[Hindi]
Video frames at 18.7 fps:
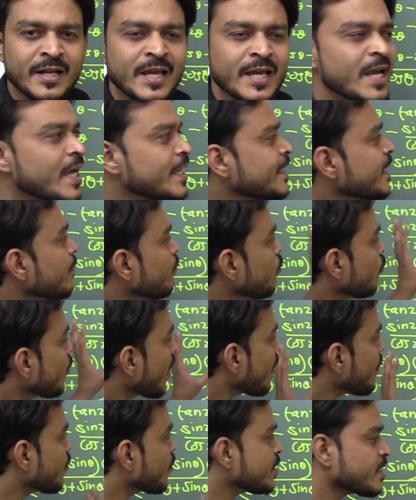करके ये
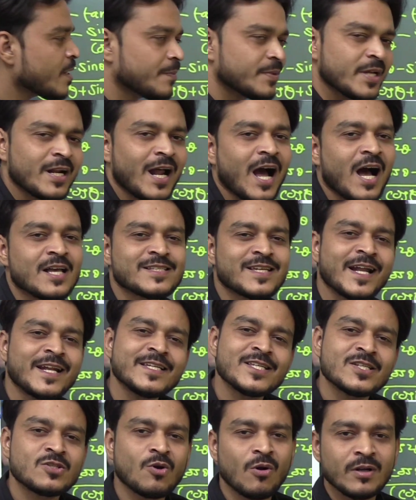पूरा का पूरा चैप्टर
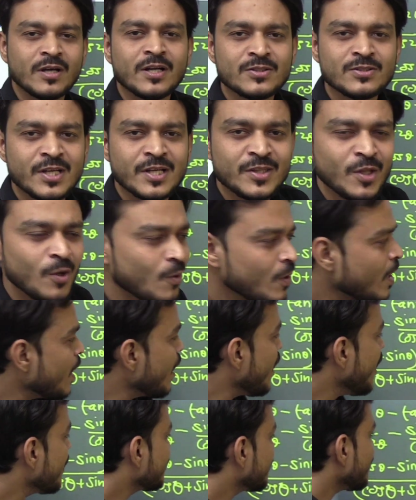आसानी से सॉल्व कर सकते हो
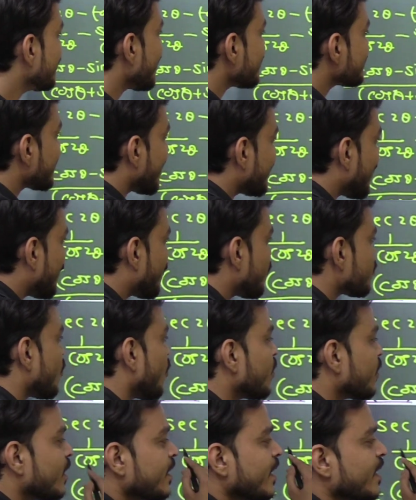इतना ज़्यादा आपको
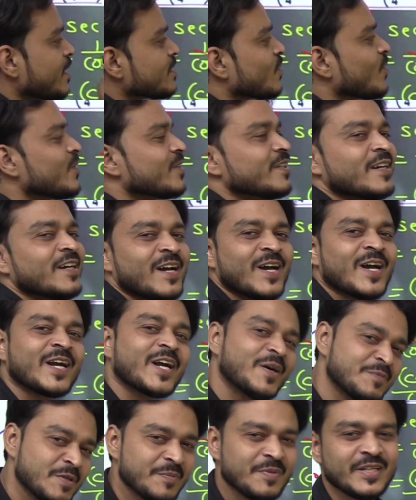सॉल्व करने की ज़रूरत
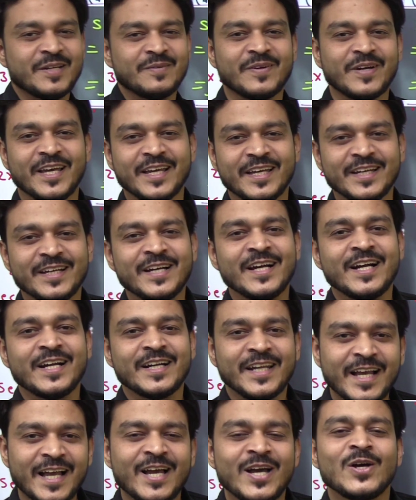कभी भी नहीं पड़ेगी
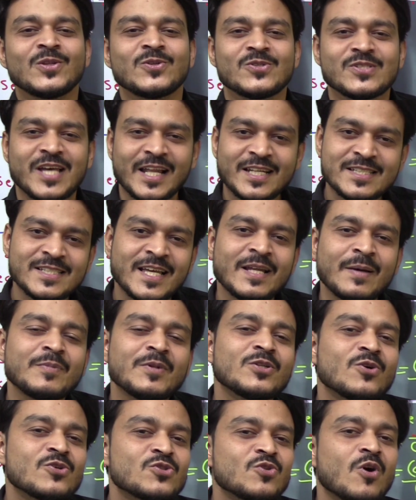ठीक है तो ज़्यादा से ज़्यादा
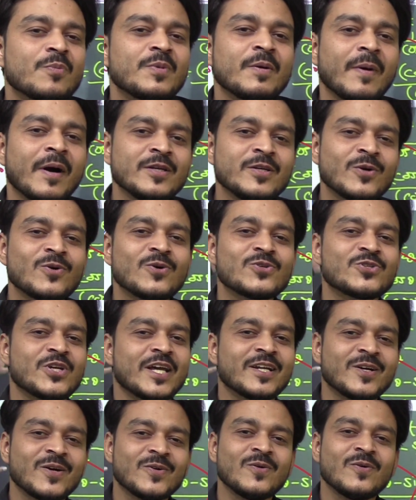अपने दोस्तों अपने भाइयों को
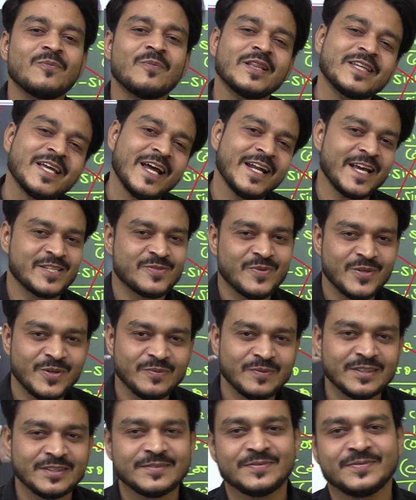शेयर करो मिलते हैं नेक्स्ट
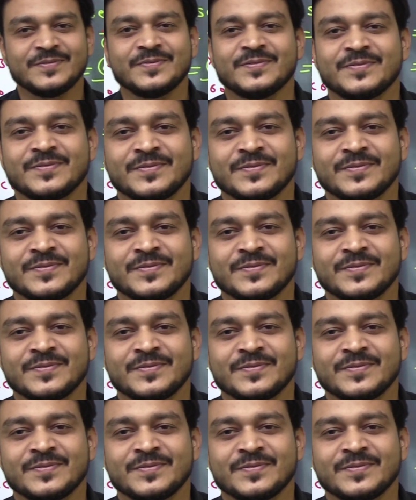वीडियो में